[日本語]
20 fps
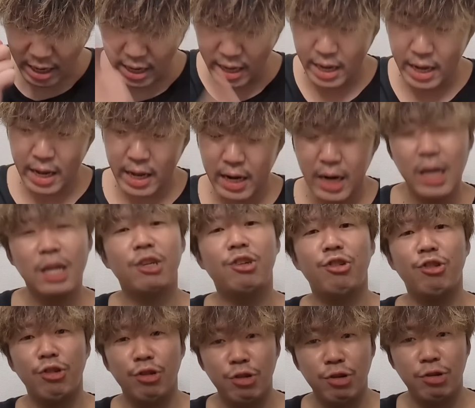えー、来
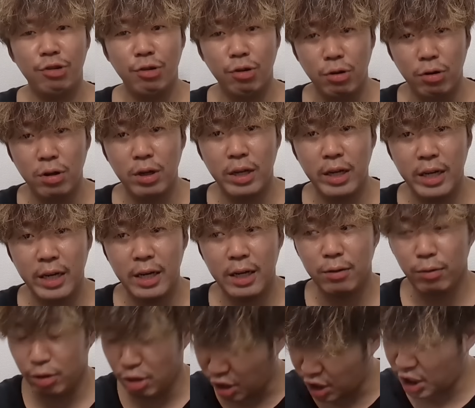週の、
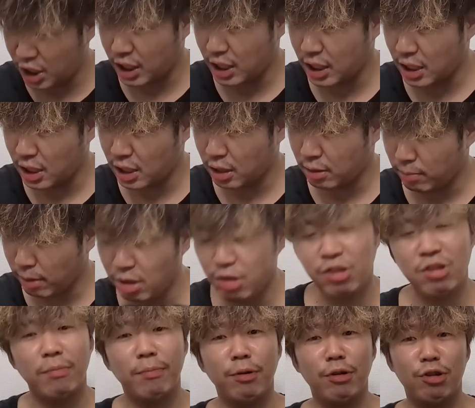えー、土日
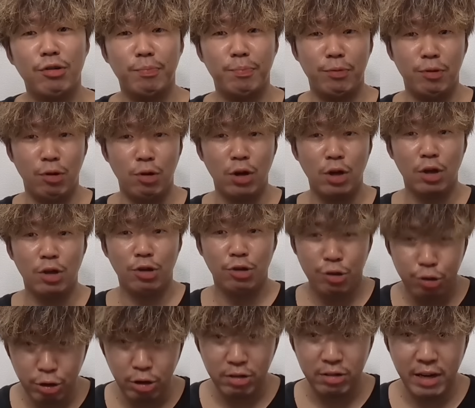マイルチャンピオンシップの
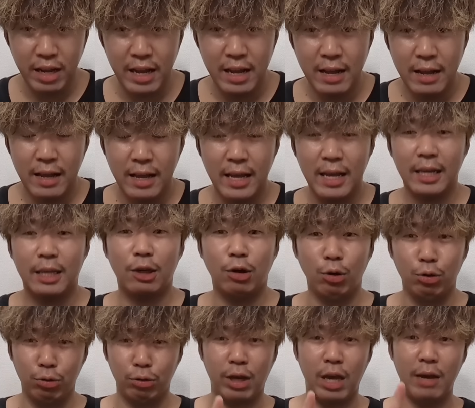週ですね、えー、
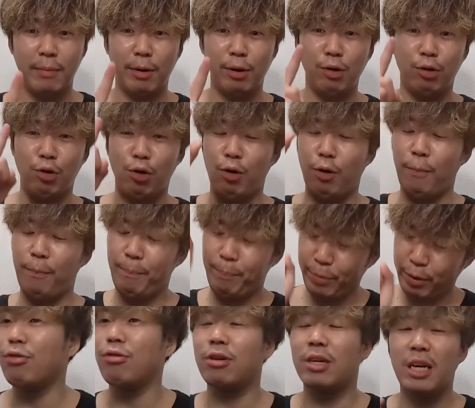京都競馬旅行、
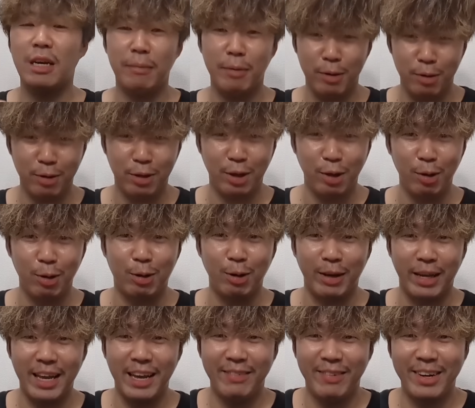4回目の京
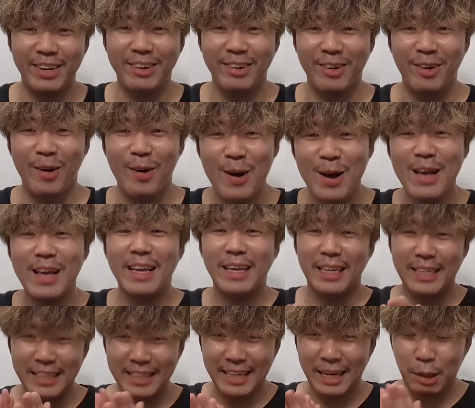都競馬旅行
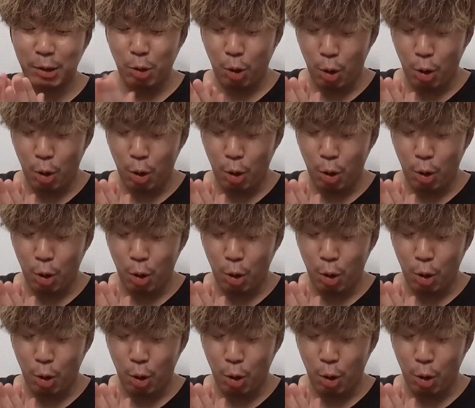行きたい